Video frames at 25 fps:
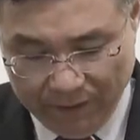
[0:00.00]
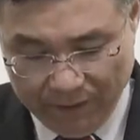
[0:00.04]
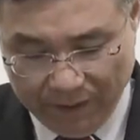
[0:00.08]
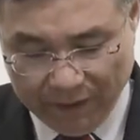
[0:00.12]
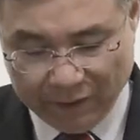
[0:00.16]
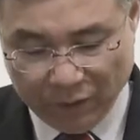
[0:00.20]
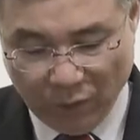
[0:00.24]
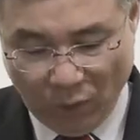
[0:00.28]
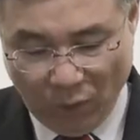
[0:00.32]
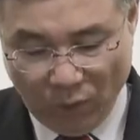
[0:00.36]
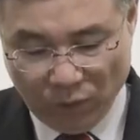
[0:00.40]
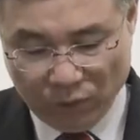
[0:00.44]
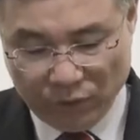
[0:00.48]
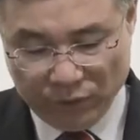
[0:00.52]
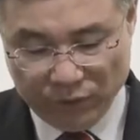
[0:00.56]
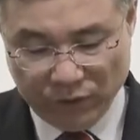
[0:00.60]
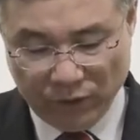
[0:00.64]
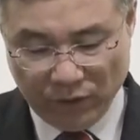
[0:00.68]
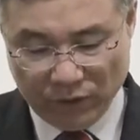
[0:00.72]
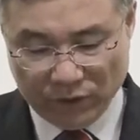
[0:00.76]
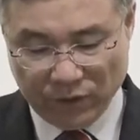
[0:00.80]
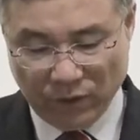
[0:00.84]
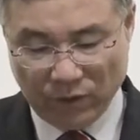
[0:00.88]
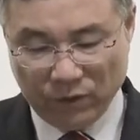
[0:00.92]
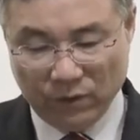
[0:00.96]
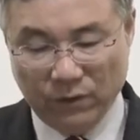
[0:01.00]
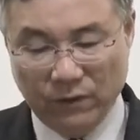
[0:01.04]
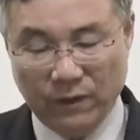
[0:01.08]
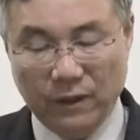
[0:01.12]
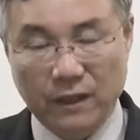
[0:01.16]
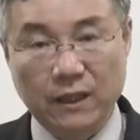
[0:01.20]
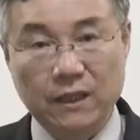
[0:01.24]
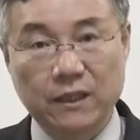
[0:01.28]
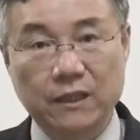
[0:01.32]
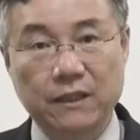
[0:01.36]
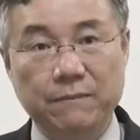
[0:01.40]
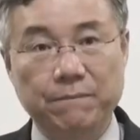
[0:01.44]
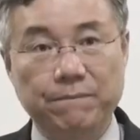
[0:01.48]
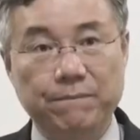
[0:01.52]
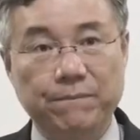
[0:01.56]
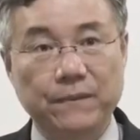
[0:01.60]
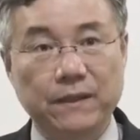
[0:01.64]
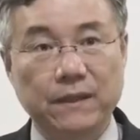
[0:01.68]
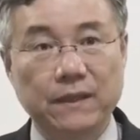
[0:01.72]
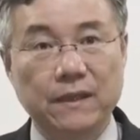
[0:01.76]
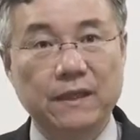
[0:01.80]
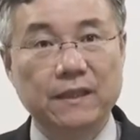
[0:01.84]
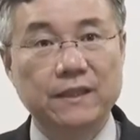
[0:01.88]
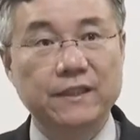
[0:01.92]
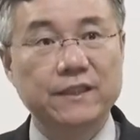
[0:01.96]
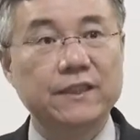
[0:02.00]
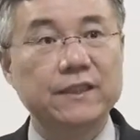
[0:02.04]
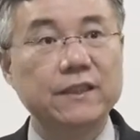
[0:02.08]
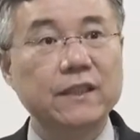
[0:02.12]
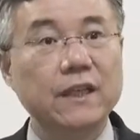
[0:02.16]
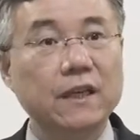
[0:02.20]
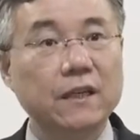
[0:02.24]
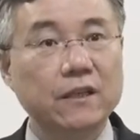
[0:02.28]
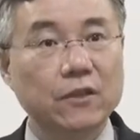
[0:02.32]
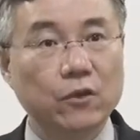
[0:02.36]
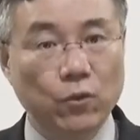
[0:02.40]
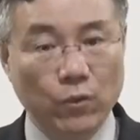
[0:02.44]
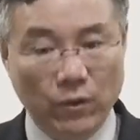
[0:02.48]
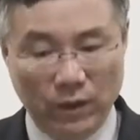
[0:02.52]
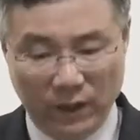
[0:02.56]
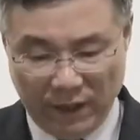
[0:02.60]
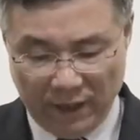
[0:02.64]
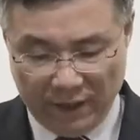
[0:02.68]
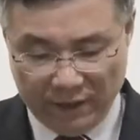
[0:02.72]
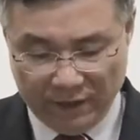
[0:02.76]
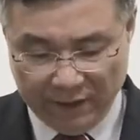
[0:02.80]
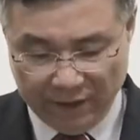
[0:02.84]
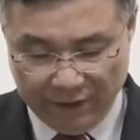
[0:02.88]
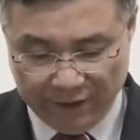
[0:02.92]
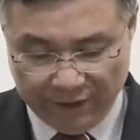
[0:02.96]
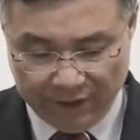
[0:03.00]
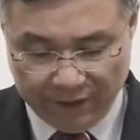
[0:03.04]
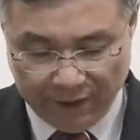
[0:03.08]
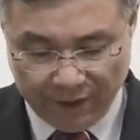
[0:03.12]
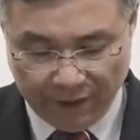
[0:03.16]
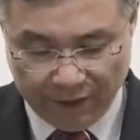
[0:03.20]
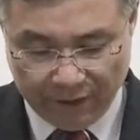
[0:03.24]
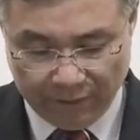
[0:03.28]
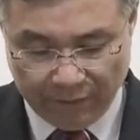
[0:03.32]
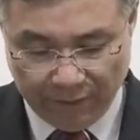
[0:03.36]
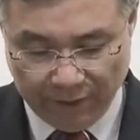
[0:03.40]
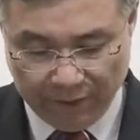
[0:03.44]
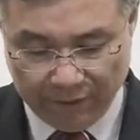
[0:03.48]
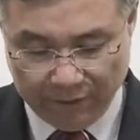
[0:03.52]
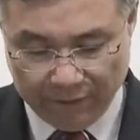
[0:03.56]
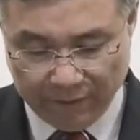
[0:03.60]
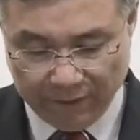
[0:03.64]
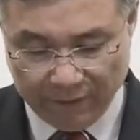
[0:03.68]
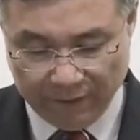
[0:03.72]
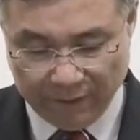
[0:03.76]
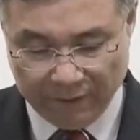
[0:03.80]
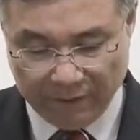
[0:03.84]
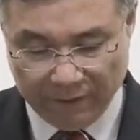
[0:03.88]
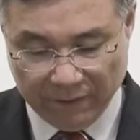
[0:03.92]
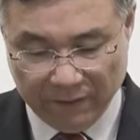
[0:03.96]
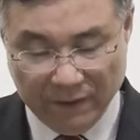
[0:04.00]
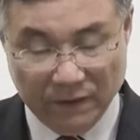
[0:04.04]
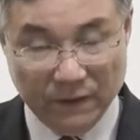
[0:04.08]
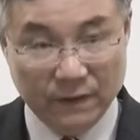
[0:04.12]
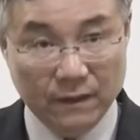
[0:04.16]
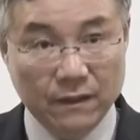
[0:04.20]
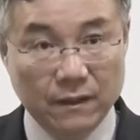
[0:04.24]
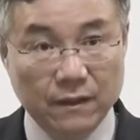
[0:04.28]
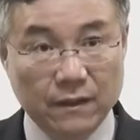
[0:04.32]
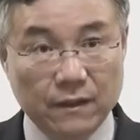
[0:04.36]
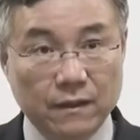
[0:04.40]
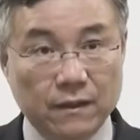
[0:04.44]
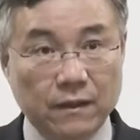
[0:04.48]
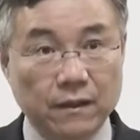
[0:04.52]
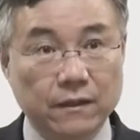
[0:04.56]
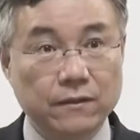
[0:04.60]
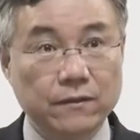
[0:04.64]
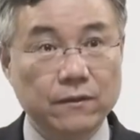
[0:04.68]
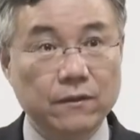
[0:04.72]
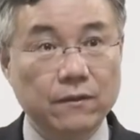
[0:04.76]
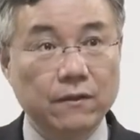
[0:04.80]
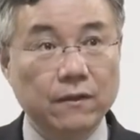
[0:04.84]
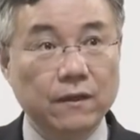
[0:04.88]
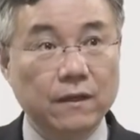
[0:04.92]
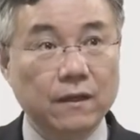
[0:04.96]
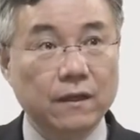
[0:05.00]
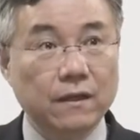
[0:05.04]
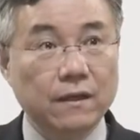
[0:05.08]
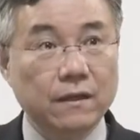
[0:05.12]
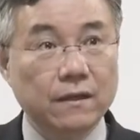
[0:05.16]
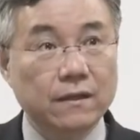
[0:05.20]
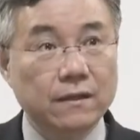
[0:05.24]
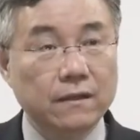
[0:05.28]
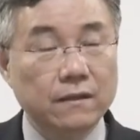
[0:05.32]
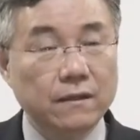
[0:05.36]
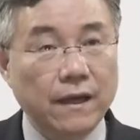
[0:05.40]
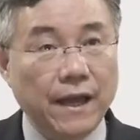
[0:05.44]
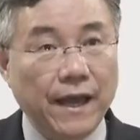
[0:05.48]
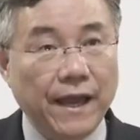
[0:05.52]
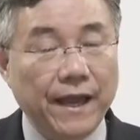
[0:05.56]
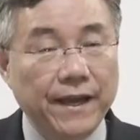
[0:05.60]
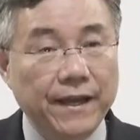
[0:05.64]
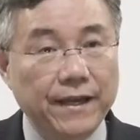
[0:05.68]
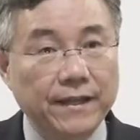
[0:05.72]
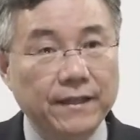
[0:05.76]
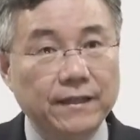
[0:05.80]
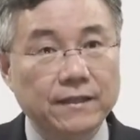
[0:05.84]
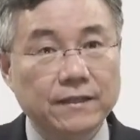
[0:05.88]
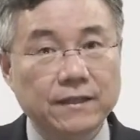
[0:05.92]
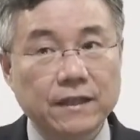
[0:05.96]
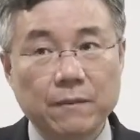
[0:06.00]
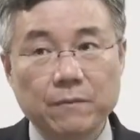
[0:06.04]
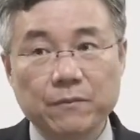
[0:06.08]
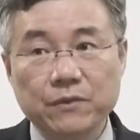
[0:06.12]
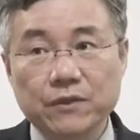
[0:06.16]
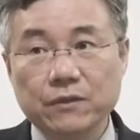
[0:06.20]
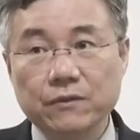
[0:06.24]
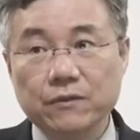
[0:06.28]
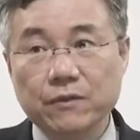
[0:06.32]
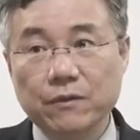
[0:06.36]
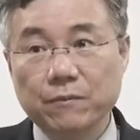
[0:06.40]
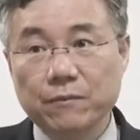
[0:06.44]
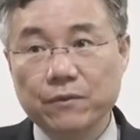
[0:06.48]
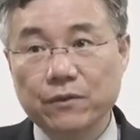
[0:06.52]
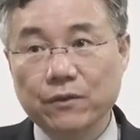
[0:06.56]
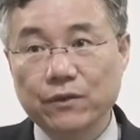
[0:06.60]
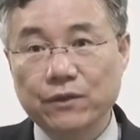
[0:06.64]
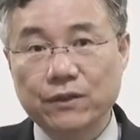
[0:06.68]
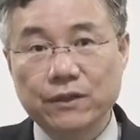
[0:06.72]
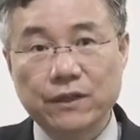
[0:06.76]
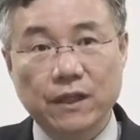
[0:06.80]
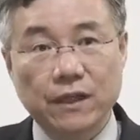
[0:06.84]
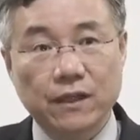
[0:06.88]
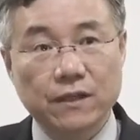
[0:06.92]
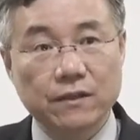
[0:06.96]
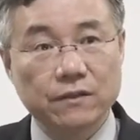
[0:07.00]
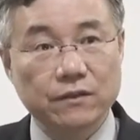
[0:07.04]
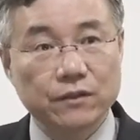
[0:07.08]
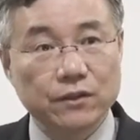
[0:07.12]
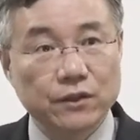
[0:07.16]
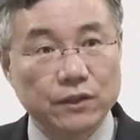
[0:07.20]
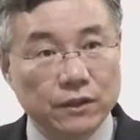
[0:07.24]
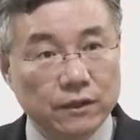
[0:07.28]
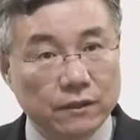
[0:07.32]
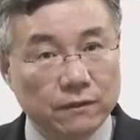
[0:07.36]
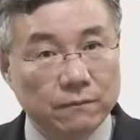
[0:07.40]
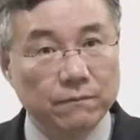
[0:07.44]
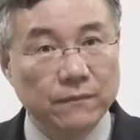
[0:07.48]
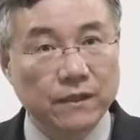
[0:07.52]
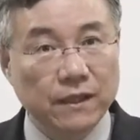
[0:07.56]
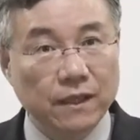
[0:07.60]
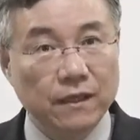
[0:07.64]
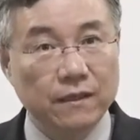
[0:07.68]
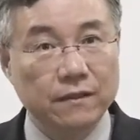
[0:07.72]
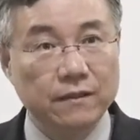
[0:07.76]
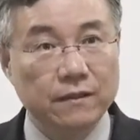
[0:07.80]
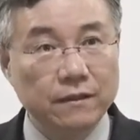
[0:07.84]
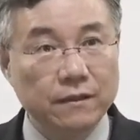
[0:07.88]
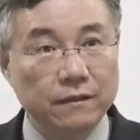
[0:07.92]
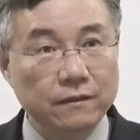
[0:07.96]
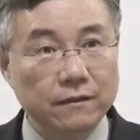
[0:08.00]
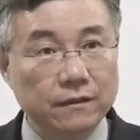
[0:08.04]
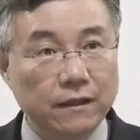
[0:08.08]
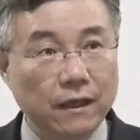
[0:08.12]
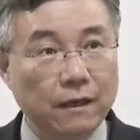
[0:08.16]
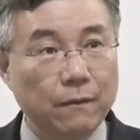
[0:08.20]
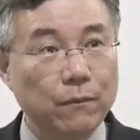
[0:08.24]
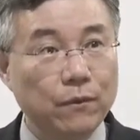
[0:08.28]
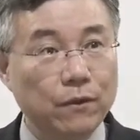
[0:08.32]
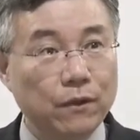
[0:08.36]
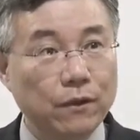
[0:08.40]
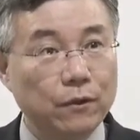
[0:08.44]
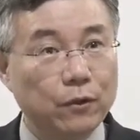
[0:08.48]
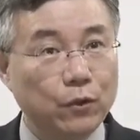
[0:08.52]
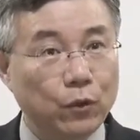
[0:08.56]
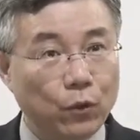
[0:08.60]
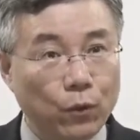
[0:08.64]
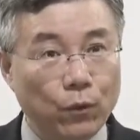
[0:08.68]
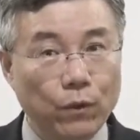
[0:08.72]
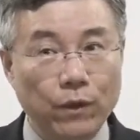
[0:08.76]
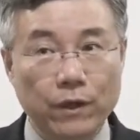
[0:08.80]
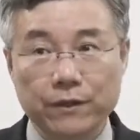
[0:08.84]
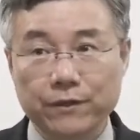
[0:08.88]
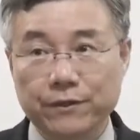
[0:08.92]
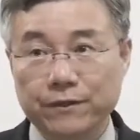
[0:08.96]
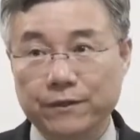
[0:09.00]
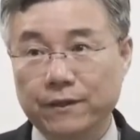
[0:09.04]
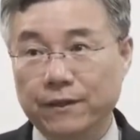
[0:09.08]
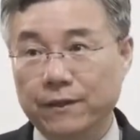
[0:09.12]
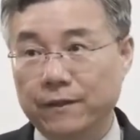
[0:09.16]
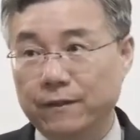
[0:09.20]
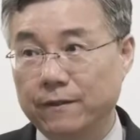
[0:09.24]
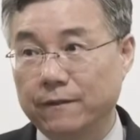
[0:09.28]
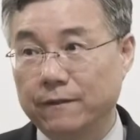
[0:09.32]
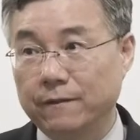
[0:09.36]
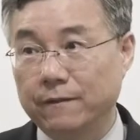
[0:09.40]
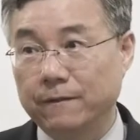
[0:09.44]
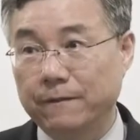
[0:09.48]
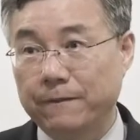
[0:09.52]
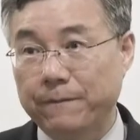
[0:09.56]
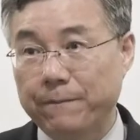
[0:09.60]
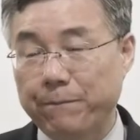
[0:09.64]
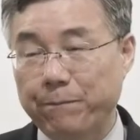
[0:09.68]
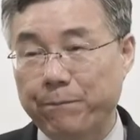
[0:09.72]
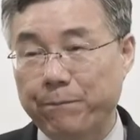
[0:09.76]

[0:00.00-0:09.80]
그래서 오순절 성령 강림 신약 교회가 이제 시작이 된 거예요. 그래서 그 AD 30년부터 시작해서 지금까지 다 뭐야 교회 시대예요.